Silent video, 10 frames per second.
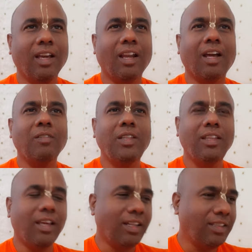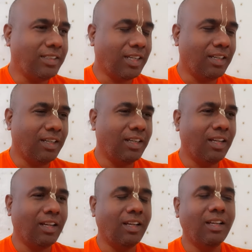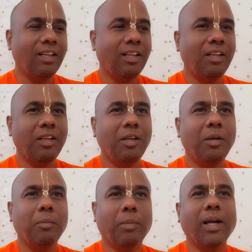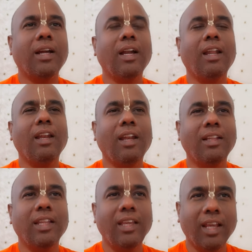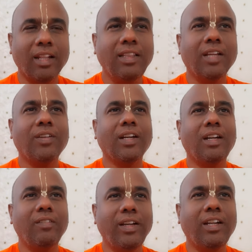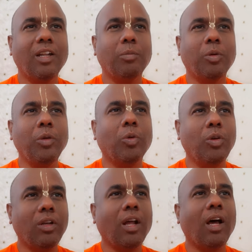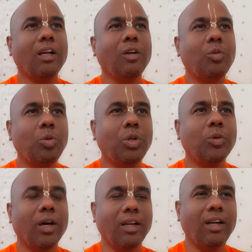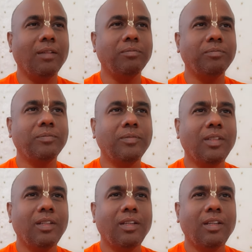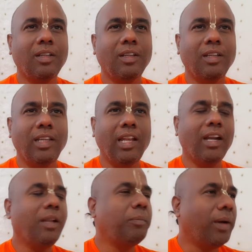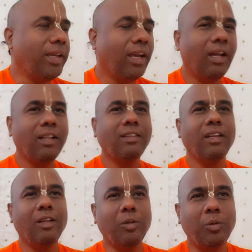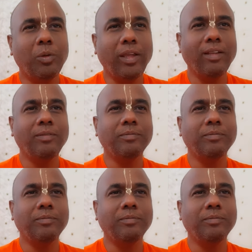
யாராவது இறந்துட்டாங்கன்னா மக்களெல்லாம் அந்த இறந்தவர்கள் வீட்டில் போய் ஒன்றாக கூடுவார்களாம் இல்லைன்னா மயானத்தில் கூடி